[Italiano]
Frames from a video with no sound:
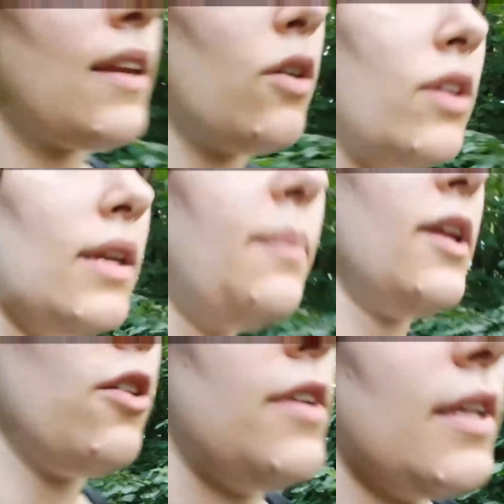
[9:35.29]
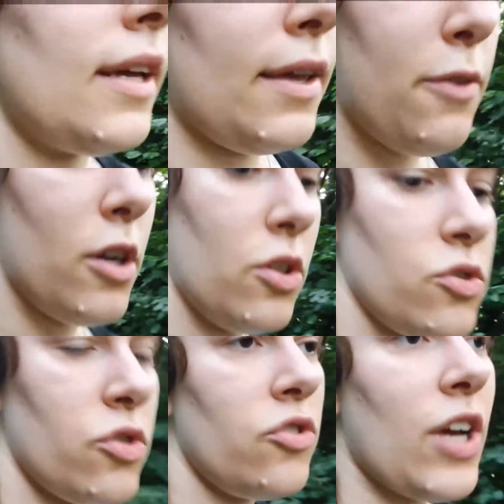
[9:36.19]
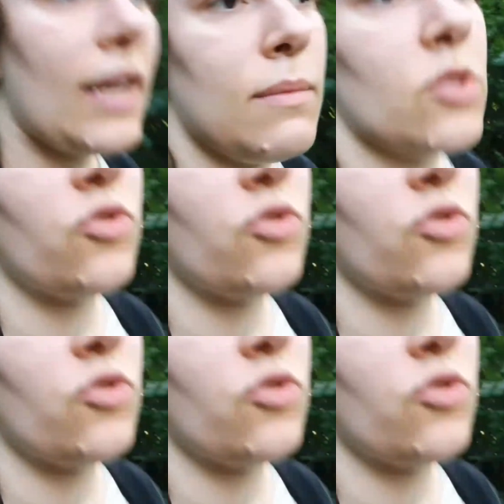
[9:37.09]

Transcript: a raccogliere il perico vedete che i fiori non sono gialli ma